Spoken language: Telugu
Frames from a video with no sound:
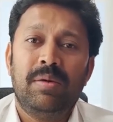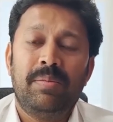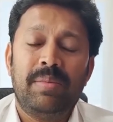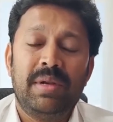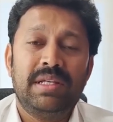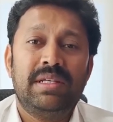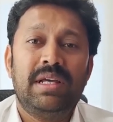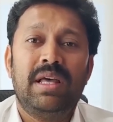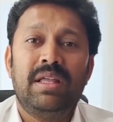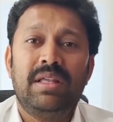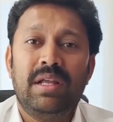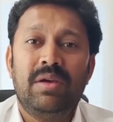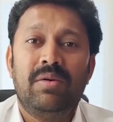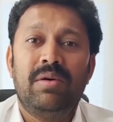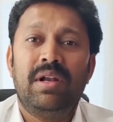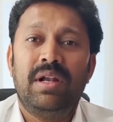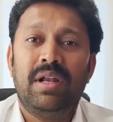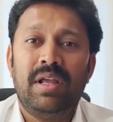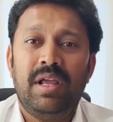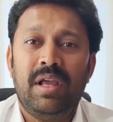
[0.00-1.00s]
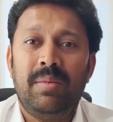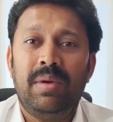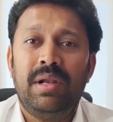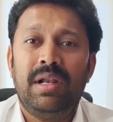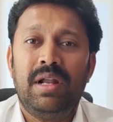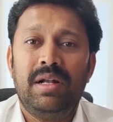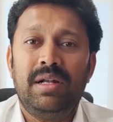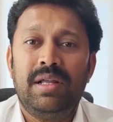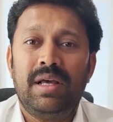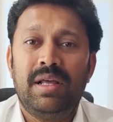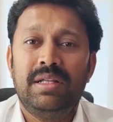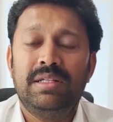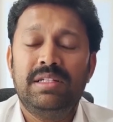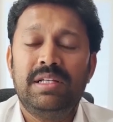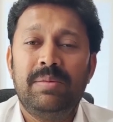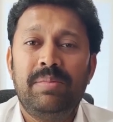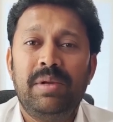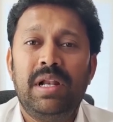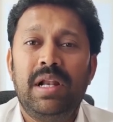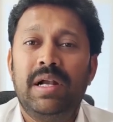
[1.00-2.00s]
ప్రసాద్ని ఎవరన్నా ఏమన్నా అంటారని
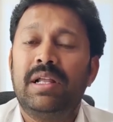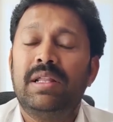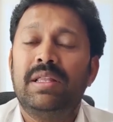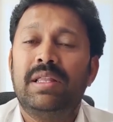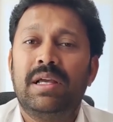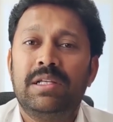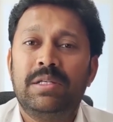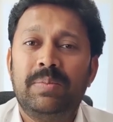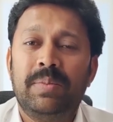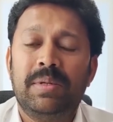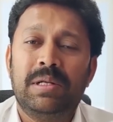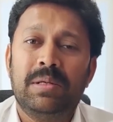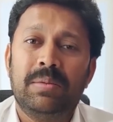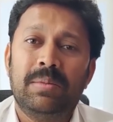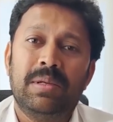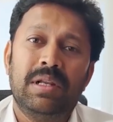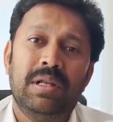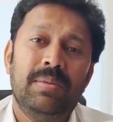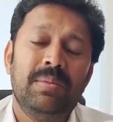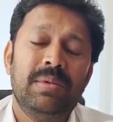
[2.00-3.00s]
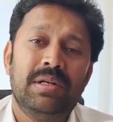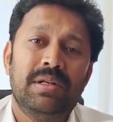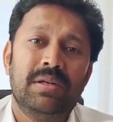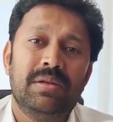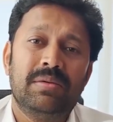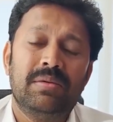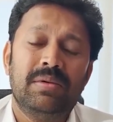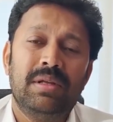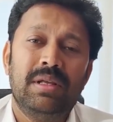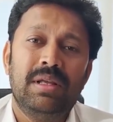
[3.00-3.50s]
చెప్పి లెటర్ దాచిపెట్టామన్నాం అంటారు